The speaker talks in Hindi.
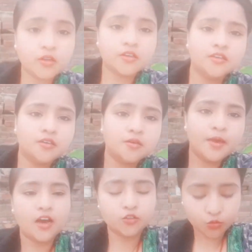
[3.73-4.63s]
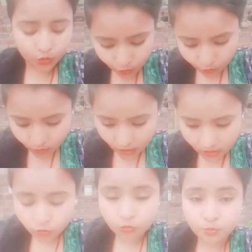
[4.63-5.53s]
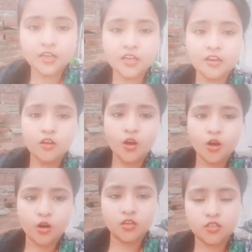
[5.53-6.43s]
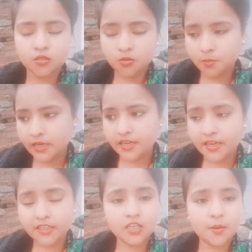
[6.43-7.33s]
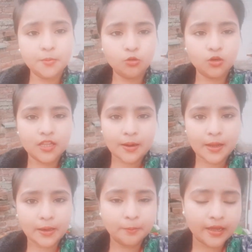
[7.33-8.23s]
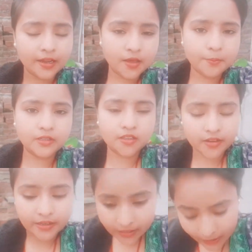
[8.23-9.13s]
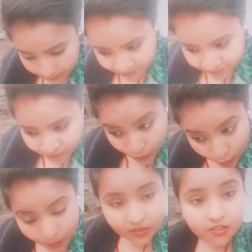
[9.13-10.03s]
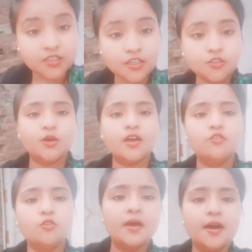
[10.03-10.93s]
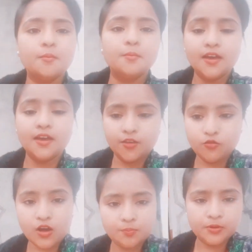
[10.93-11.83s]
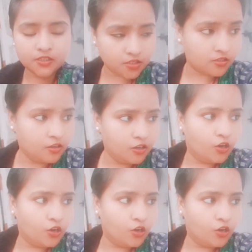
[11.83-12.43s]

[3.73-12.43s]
और मैं आ चुकी हूँ आज ऊपर और मैं गई थी अभी थोड़ी देर टाइम पहले मंदिर गई थी तो मंदिर से जो है वो मैं अभी आई हूँ वापस